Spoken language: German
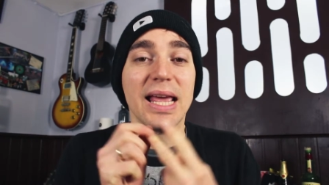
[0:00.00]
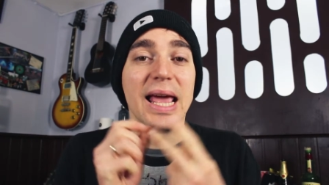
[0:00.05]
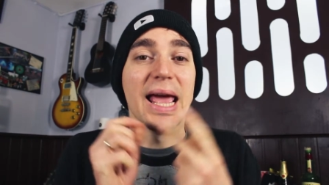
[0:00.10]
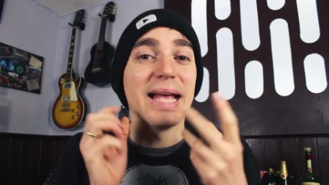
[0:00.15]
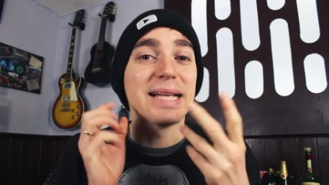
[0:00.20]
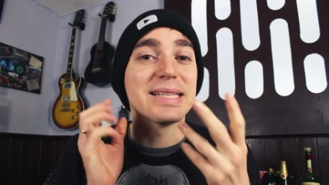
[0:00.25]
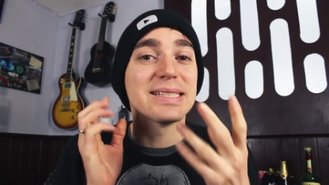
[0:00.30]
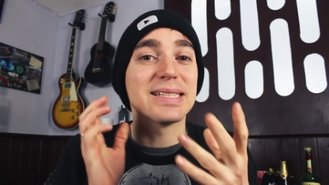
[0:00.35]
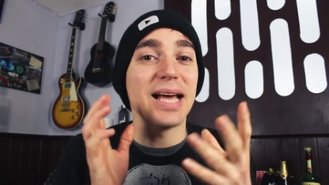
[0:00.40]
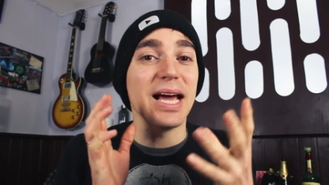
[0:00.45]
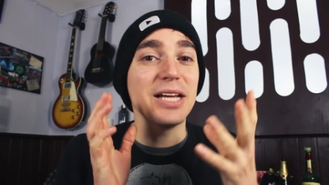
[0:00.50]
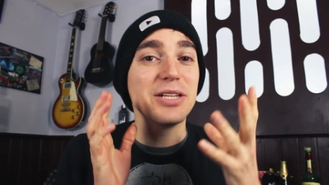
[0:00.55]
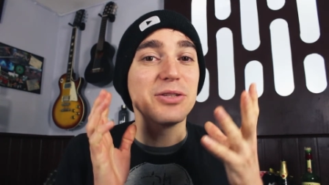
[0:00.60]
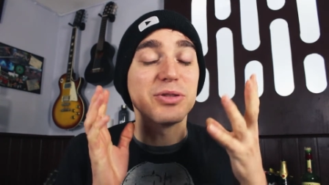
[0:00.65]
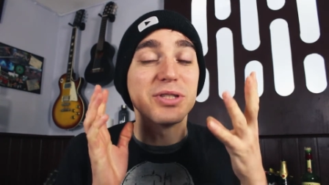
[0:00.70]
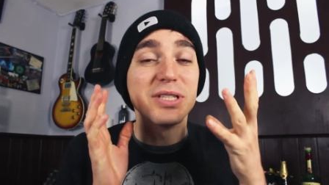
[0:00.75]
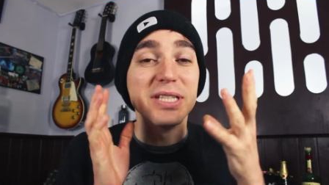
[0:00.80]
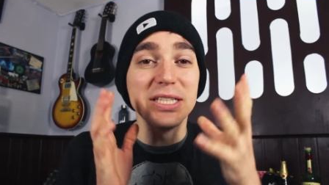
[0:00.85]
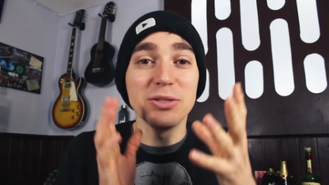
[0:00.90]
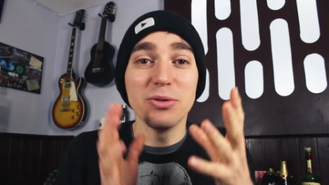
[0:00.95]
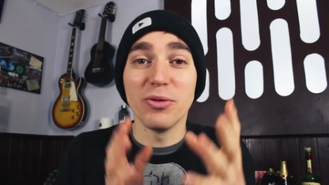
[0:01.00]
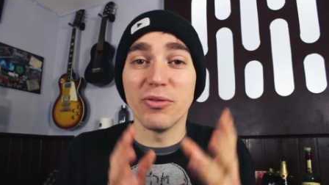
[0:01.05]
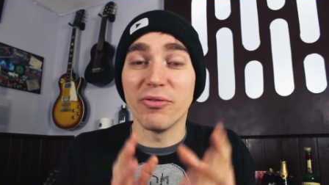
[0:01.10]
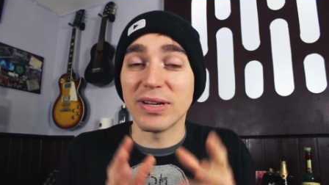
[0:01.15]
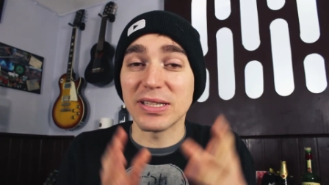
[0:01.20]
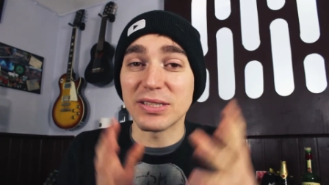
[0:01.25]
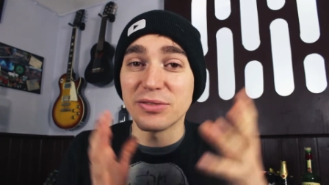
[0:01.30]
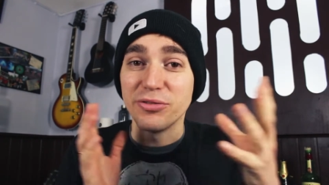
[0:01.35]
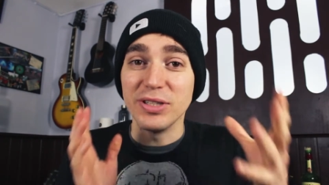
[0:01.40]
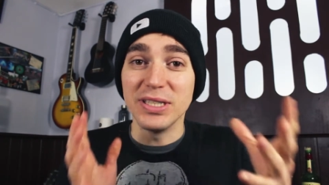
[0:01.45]
er zeigt euch nicht nur,
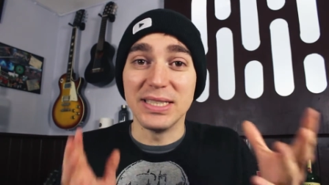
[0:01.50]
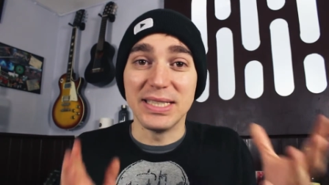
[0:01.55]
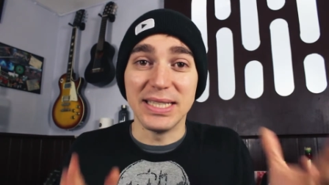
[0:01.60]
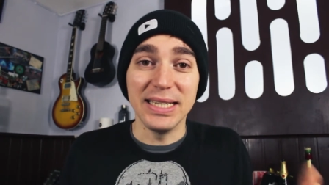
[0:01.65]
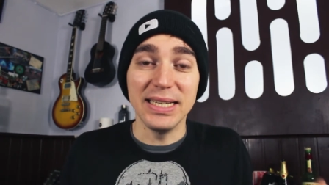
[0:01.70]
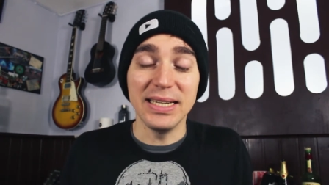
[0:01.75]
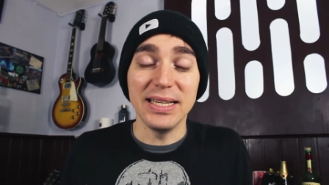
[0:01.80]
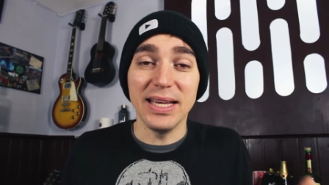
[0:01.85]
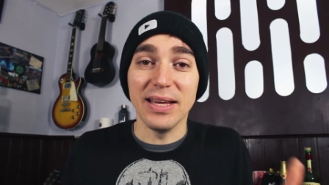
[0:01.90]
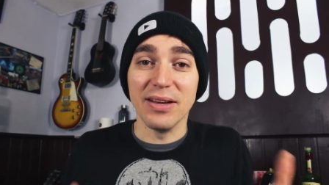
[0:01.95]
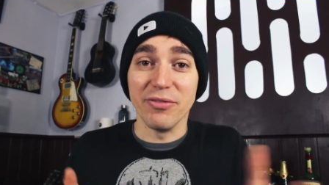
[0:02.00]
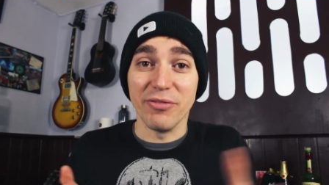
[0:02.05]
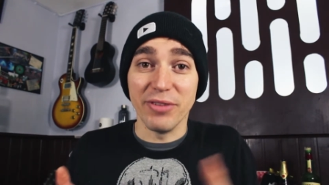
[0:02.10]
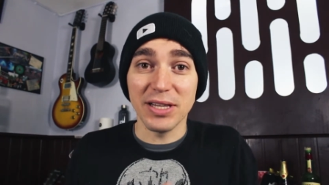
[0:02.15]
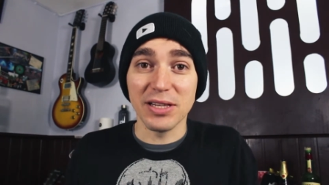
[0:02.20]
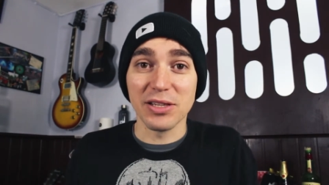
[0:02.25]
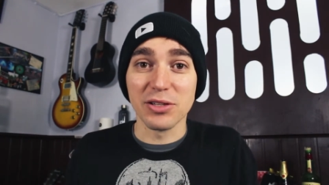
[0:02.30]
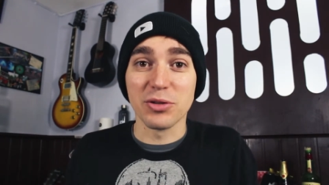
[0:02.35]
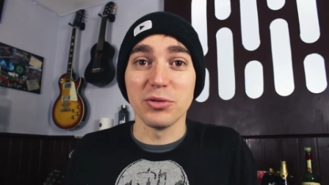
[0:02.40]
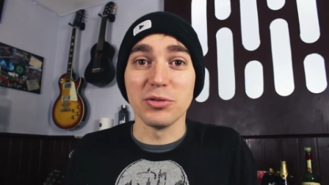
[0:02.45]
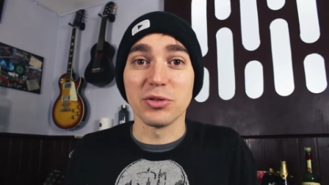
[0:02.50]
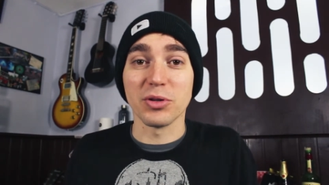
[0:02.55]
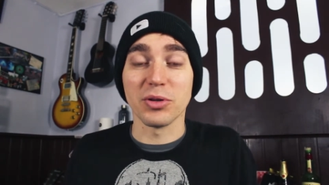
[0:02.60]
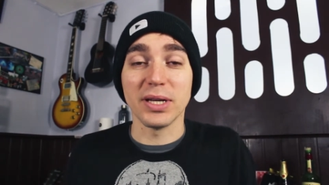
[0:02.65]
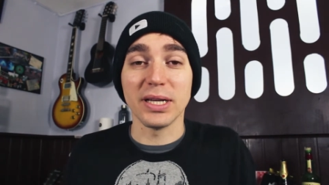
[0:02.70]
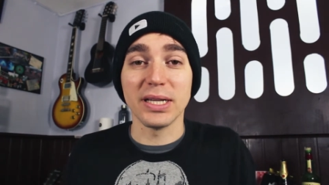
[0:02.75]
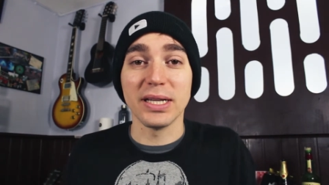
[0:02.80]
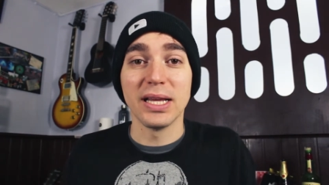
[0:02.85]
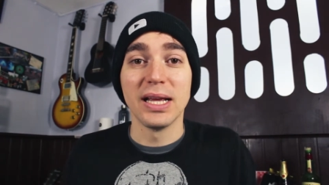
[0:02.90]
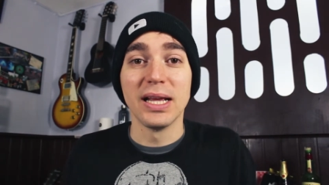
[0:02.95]
was für Ideen ihr entwickeln könnt,
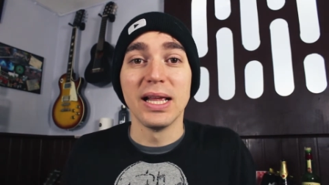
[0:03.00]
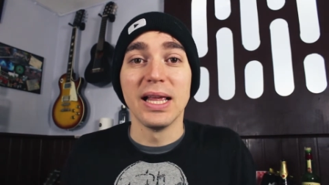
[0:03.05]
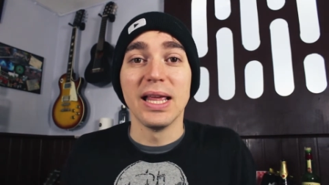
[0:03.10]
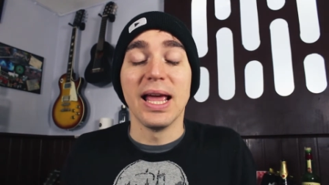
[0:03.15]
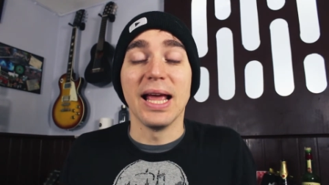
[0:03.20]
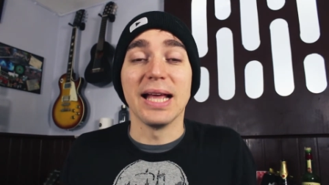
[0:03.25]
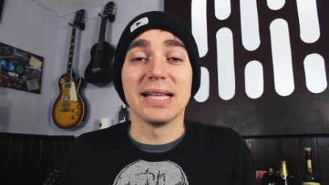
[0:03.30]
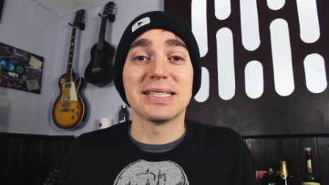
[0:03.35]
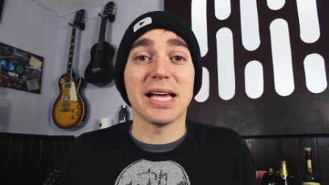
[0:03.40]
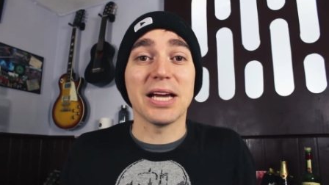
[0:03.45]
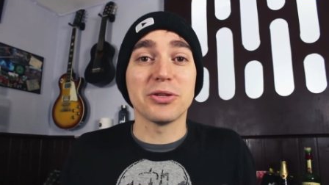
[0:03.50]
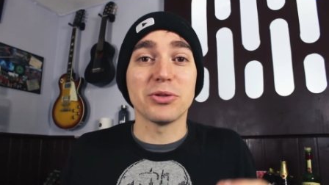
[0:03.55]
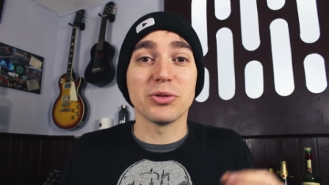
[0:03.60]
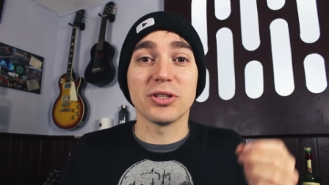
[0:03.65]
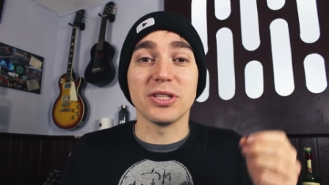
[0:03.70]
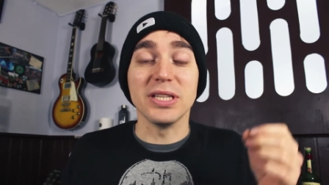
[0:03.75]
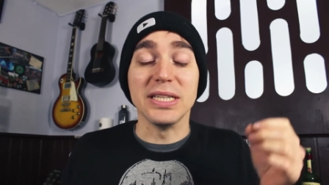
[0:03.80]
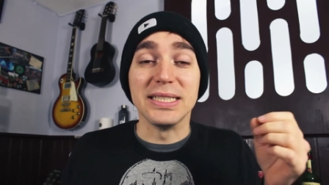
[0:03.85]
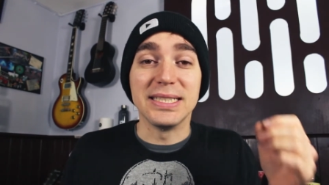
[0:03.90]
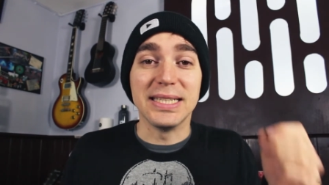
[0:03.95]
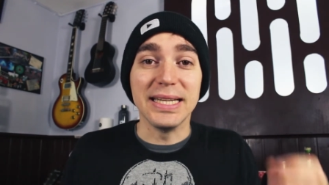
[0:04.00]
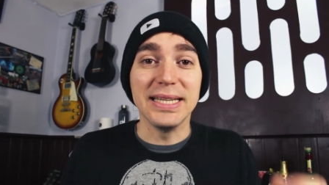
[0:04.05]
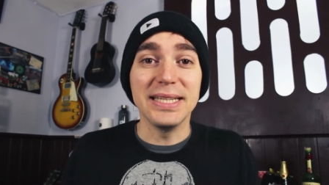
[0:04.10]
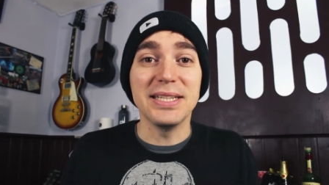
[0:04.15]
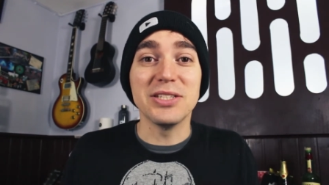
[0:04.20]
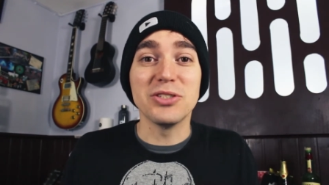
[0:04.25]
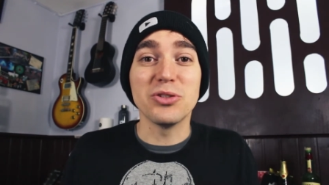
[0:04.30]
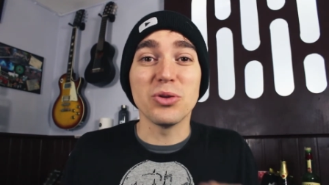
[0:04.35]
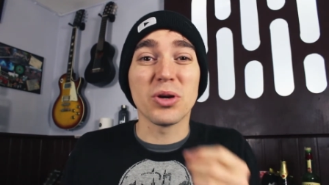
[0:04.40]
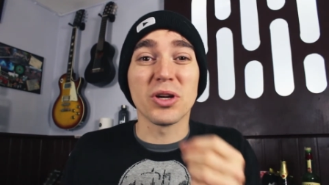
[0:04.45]
sondern er zeigt euch Ideen,
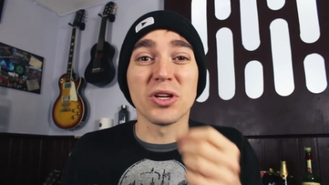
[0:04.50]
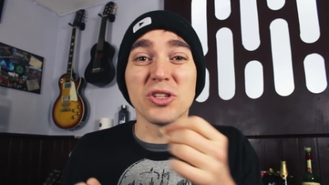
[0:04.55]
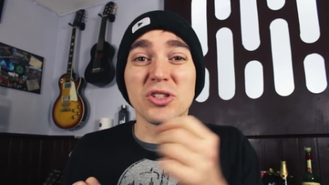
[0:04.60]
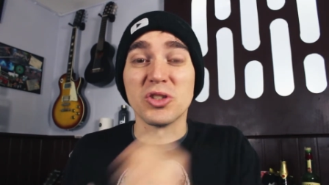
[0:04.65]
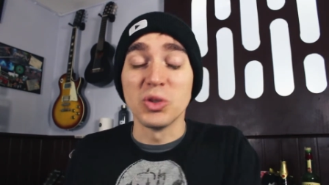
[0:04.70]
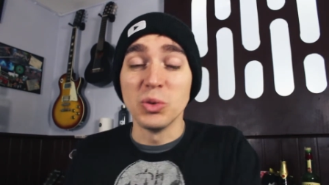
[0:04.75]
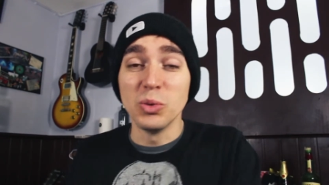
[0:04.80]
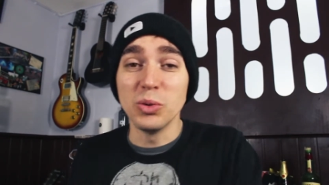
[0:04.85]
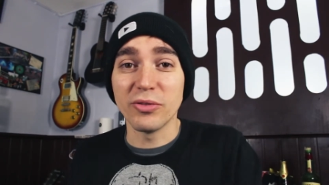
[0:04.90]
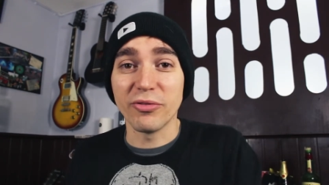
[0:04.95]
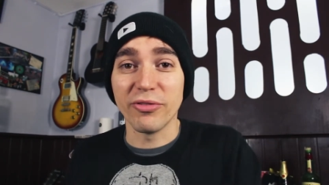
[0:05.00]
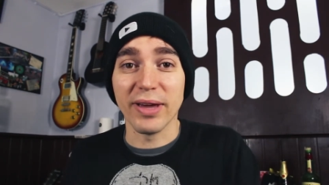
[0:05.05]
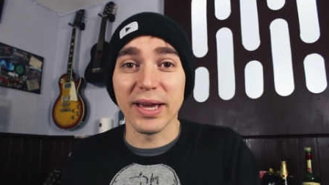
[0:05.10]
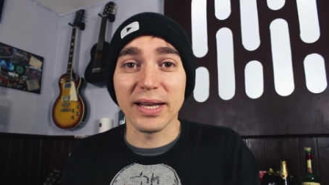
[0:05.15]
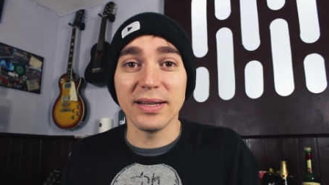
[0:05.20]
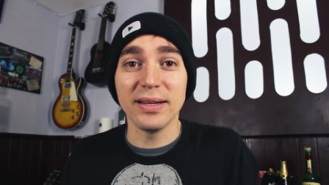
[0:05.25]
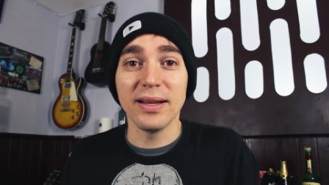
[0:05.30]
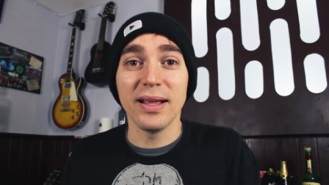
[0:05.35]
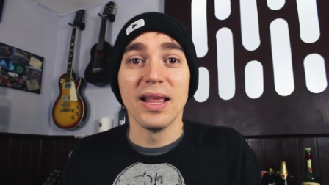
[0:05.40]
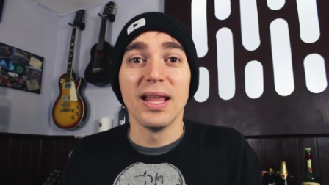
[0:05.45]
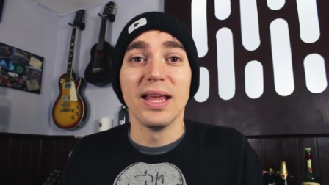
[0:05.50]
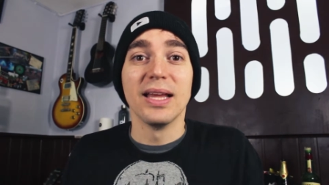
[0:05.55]
die sogar gesucht werden,